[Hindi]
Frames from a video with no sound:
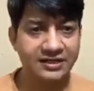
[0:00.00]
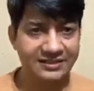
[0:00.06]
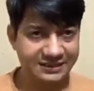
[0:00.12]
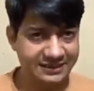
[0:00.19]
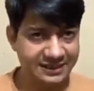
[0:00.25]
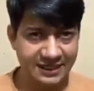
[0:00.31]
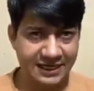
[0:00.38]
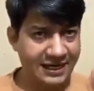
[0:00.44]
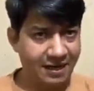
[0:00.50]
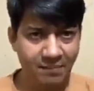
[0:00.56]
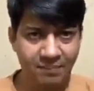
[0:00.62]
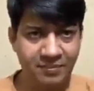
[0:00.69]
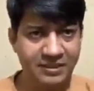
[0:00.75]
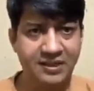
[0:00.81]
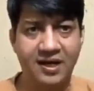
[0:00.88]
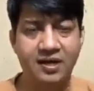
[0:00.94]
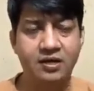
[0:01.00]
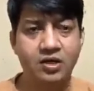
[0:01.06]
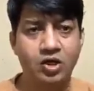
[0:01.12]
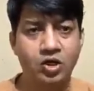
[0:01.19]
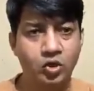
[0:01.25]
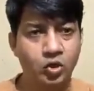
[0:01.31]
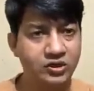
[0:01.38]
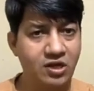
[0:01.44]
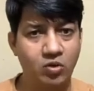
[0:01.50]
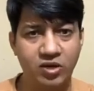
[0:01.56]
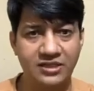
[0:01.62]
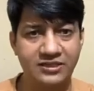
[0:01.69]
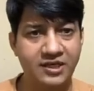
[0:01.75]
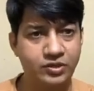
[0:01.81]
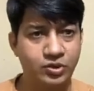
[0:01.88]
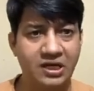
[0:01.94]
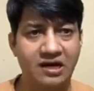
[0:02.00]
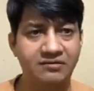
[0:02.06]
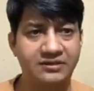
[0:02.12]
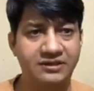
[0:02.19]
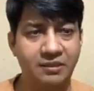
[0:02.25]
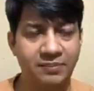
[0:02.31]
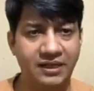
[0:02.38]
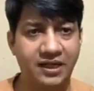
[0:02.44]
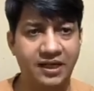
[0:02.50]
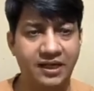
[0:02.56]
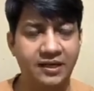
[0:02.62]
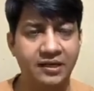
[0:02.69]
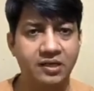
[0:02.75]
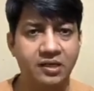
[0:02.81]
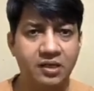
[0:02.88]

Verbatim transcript: जैसे ये केएमपी था 2019 के चुनाव से पहले